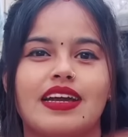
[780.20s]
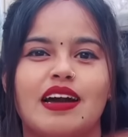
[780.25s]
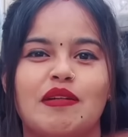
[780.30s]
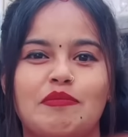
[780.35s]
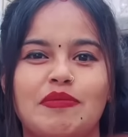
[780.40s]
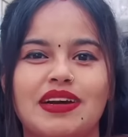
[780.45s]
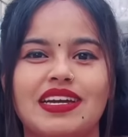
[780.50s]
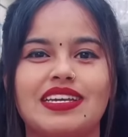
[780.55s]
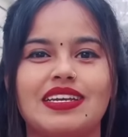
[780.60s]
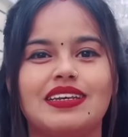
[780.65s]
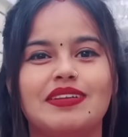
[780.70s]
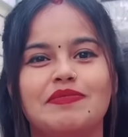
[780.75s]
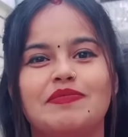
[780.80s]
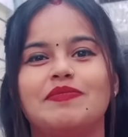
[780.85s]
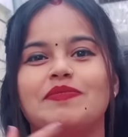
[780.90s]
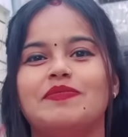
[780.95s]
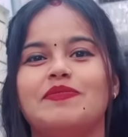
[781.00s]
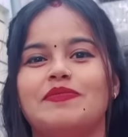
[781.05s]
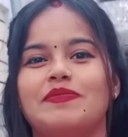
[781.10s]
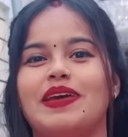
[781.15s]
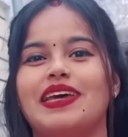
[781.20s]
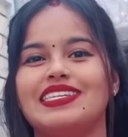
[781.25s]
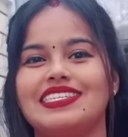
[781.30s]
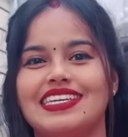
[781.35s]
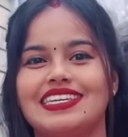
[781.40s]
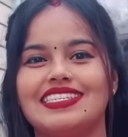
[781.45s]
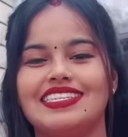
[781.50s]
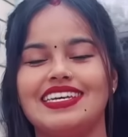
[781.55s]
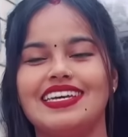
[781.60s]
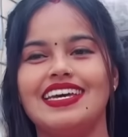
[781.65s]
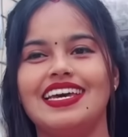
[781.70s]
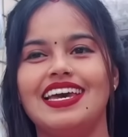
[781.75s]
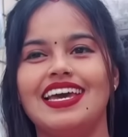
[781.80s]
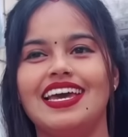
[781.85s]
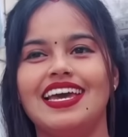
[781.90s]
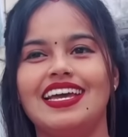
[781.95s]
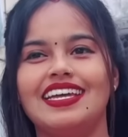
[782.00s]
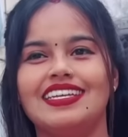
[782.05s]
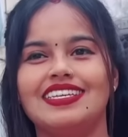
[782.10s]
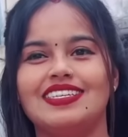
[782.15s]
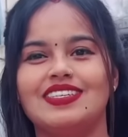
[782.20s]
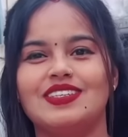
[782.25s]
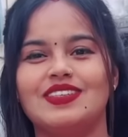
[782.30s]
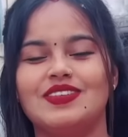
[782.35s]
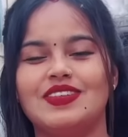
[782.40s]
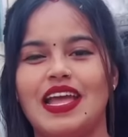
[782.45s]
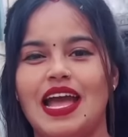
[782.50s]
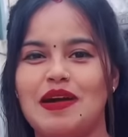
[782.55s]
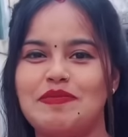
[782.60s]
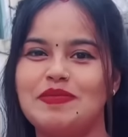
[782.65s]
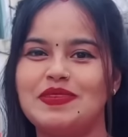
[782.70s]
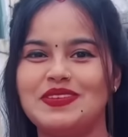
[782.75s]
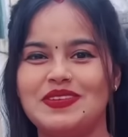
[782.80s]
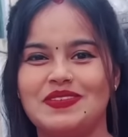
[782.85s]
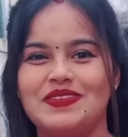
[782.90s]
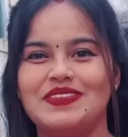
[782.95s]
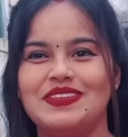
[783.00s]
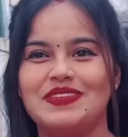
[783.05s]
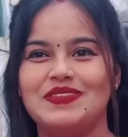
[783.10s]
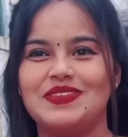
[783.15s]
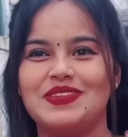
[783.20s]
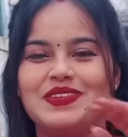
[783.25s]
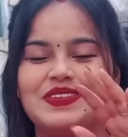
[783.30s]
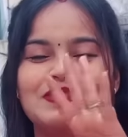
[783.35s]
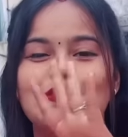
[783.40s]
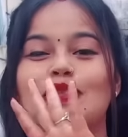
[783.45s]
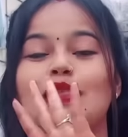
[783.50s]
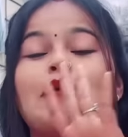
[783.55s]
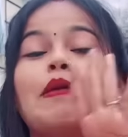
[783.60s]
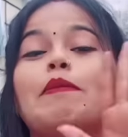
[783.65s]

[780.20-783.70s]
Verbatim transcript: अपन पैसा से अपन जो भी समझो मतलब